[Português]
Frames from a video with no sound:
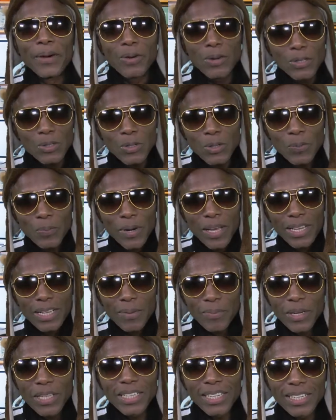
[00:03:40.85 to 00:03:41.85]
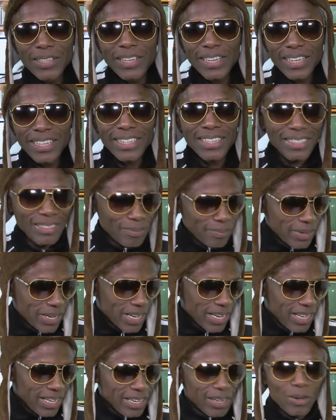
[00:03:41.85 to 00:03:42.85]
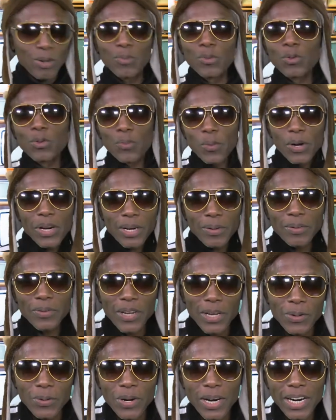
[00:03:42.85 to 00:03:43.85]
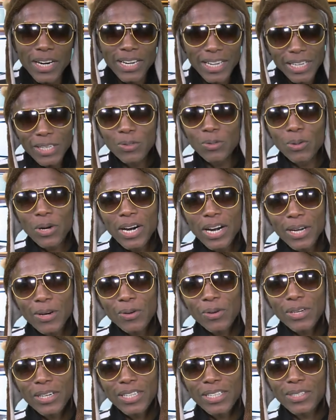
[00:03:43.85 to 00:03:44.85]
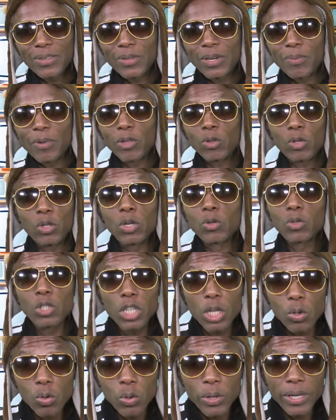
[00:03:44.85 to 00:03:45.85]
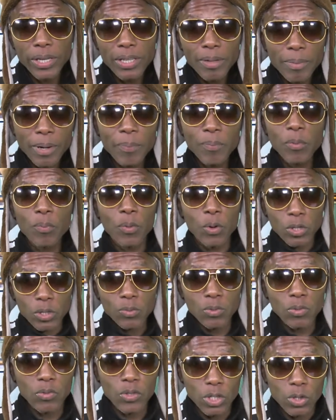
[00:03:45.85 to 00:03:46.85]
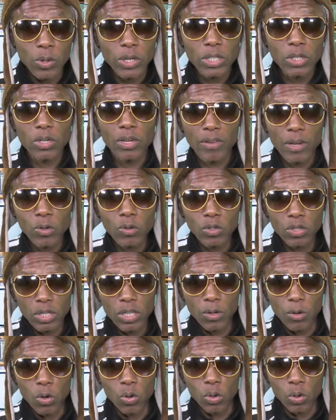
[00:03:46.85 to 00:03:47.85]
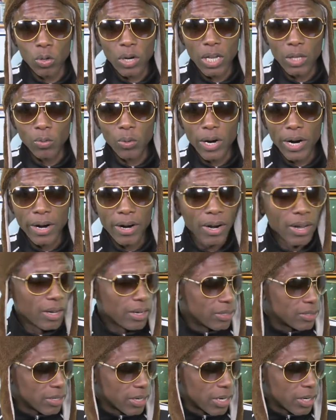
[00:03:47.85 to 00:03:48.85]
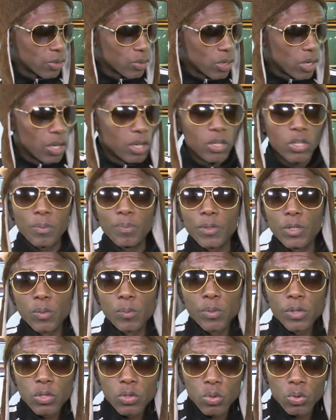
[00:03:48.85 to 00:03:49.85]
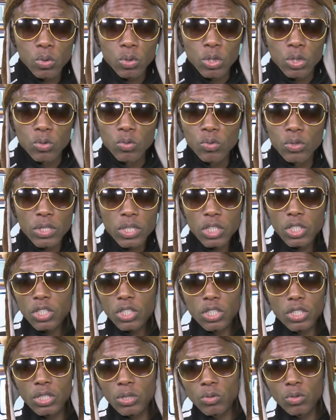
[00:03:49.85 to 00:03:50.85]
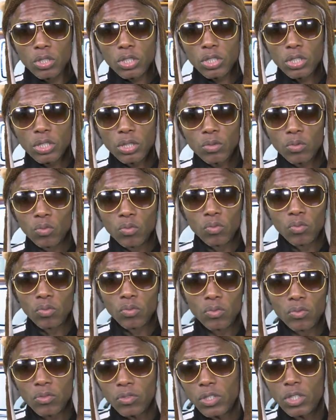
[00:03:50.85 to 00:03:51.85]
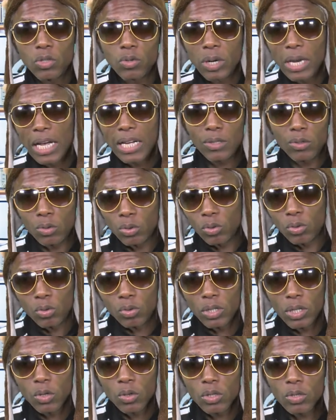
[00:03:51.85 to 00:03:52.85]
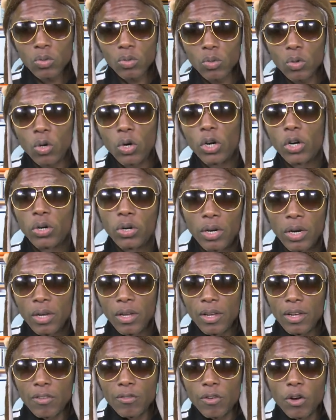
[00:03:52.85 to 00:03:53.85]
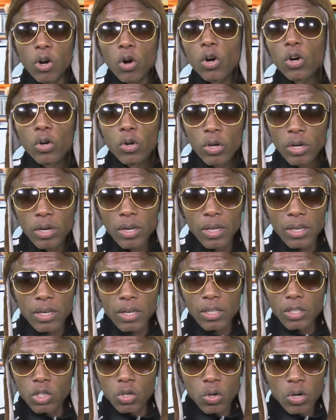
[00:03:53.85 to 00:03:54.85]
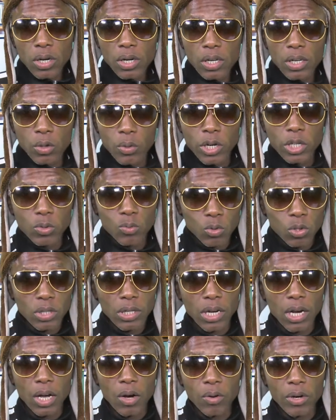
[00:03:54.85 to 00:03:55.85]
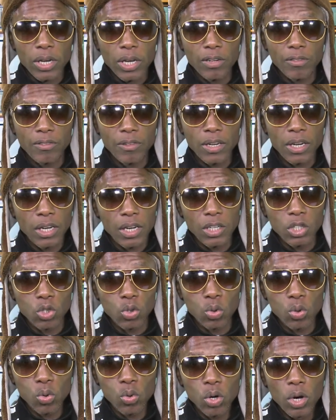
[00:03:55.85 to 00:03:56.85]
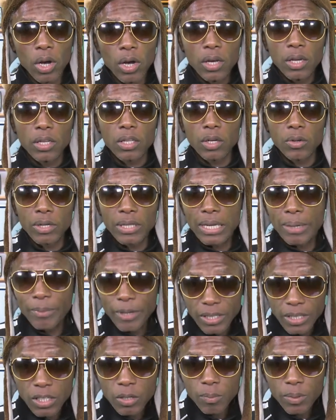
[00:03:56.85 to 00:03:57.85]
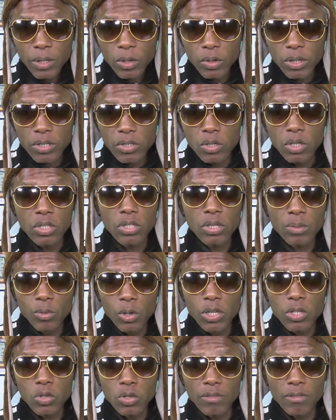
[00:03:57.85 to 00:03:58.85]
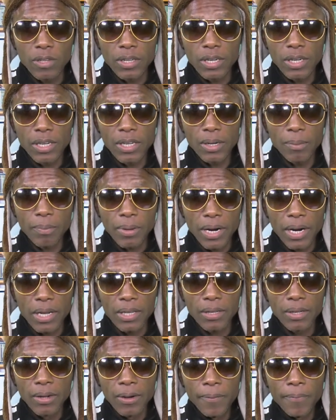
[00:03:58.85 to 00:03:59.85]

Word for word: O Estúdio Prey tá mandando ainda, mas como o programa vai no ar, tá indo no ar agora, então ele mandou, não chegou ainda, mas pro próximo vídeo eu acho que nós vai conseguir colocar no ar, certo? Nós pediu pro estúdio um trechinho de um vídeo lá do negócio Honor, For Honor, que ele joga, que eu acho muito legal aquele, aquele jogo. Então ele tá mandando para nós, nós estamos resolvendo aí a parada.